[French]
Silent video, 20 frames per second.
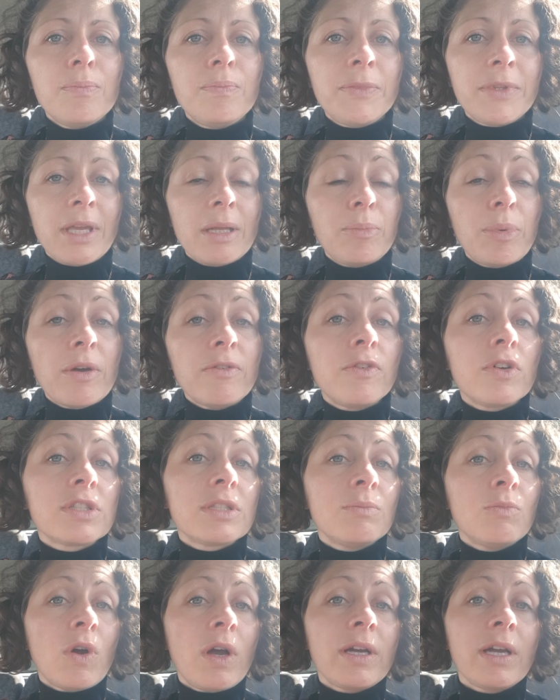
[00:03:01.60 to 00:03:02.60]
peut-être pas
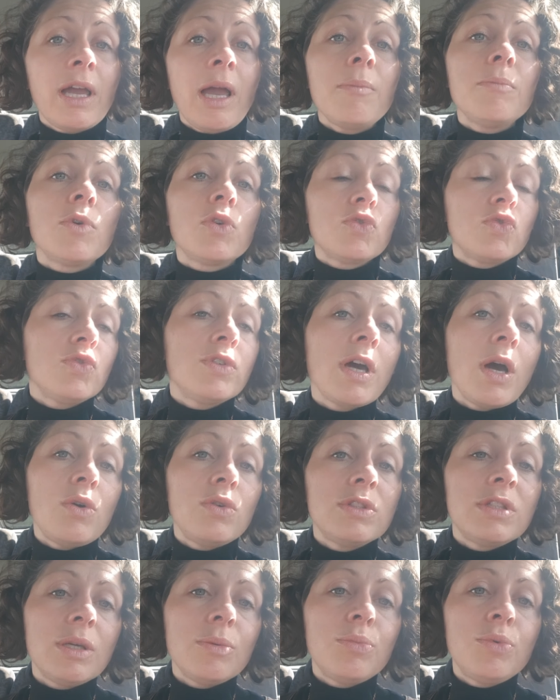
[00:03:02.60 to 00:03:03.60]
forcément agréable, mais en tout cas
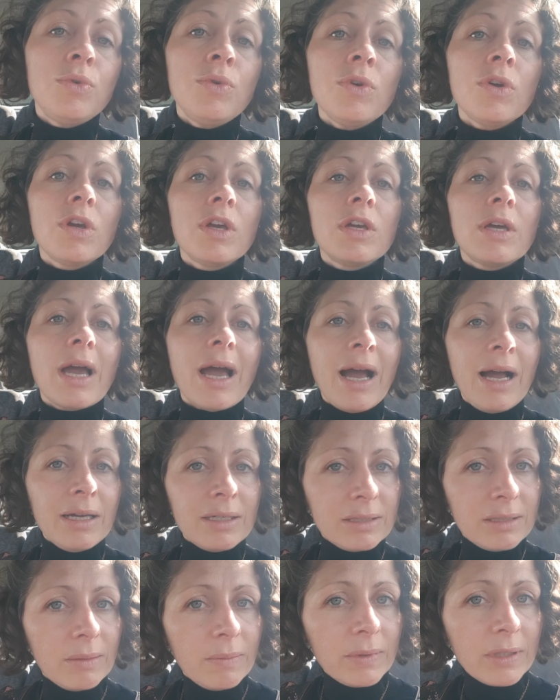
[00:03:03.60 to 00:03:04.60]
au début,
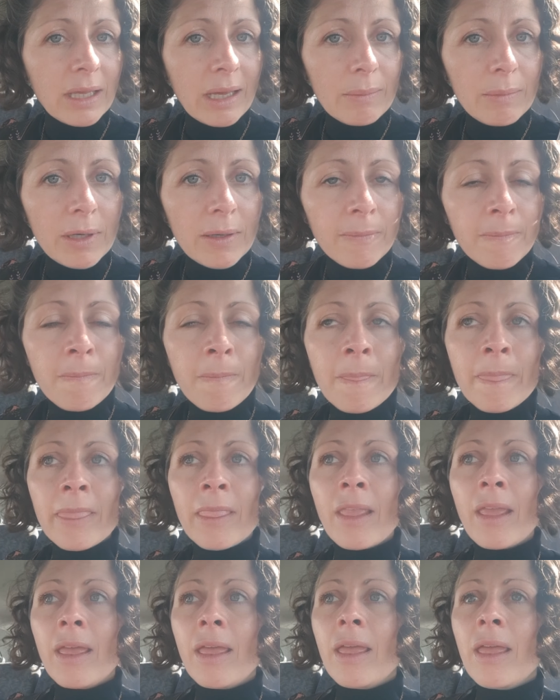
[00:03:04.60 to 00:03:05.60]
acceptable.
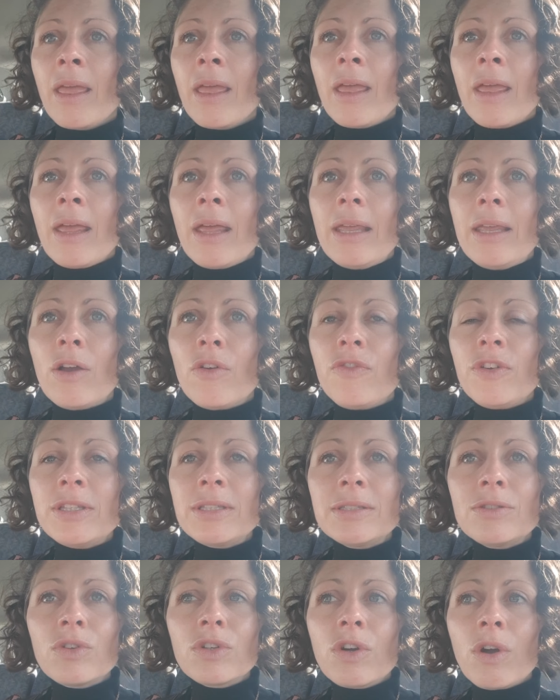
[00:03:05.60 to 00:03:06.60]
Et en fait,
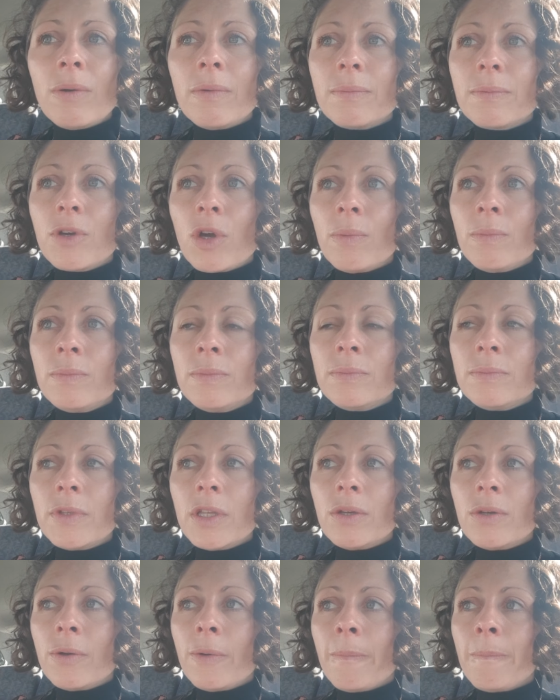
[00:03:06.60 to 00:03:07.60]
c'est comme,
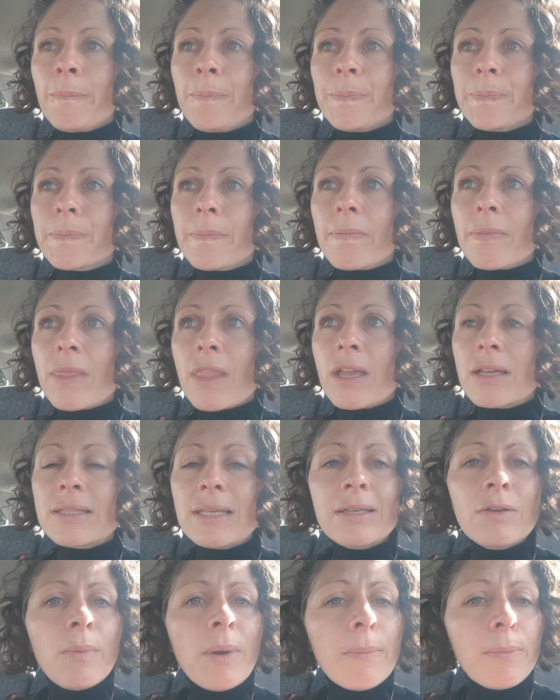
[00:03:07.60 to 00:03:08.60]
euh,
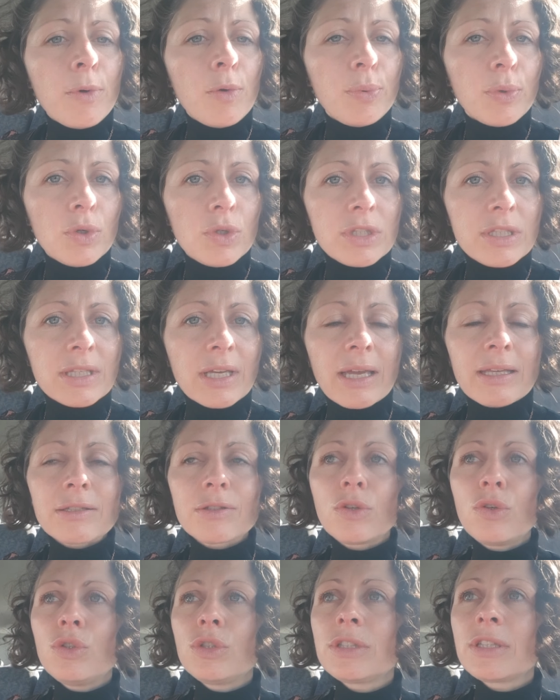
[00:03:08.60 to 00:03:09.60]
comme un peu pour le stress.
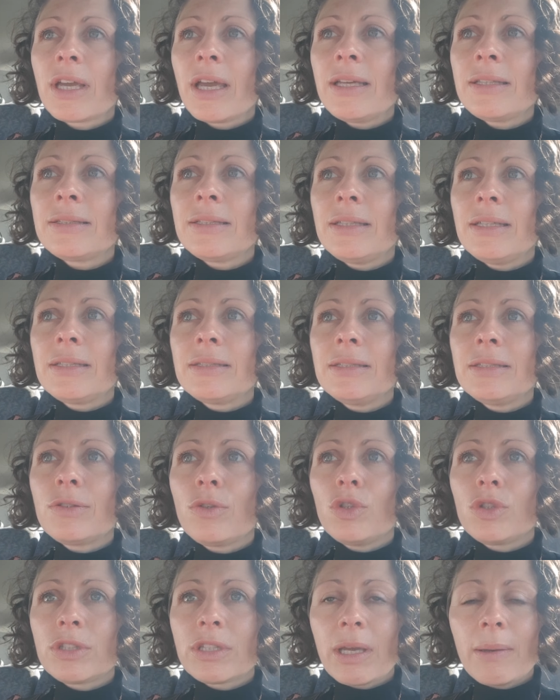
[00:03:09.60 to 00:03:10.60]
Le stress, il existe
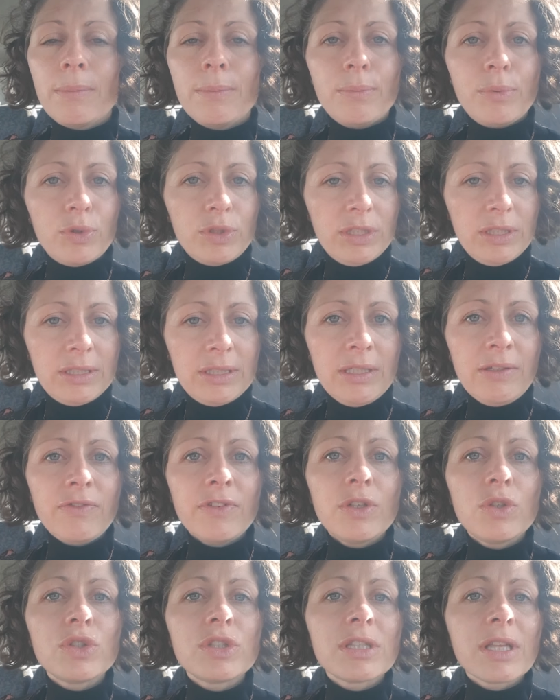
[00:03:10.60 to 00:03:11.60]
le stress positif
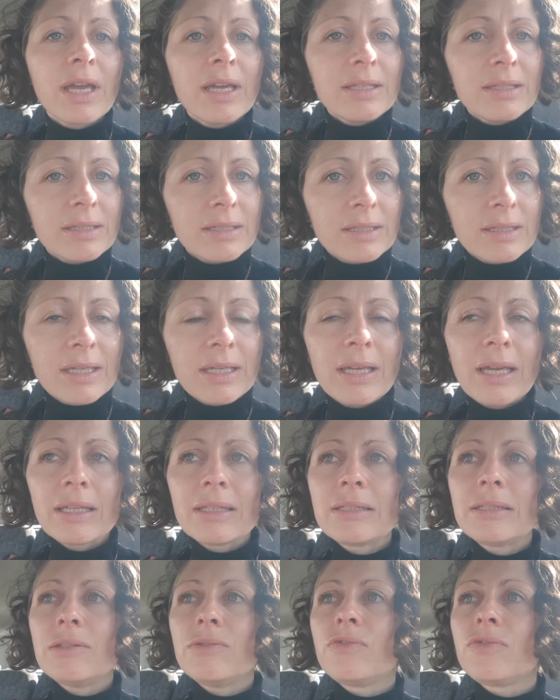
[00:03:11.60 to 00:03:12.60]
et le stress
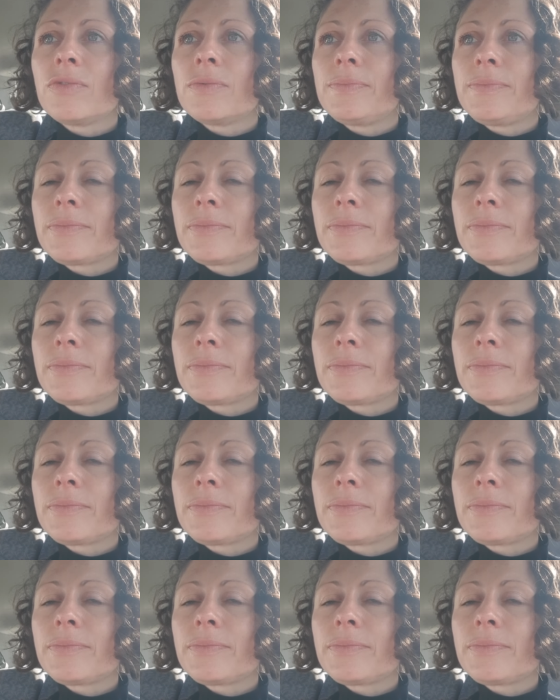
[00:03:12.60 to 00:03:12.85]
négatif.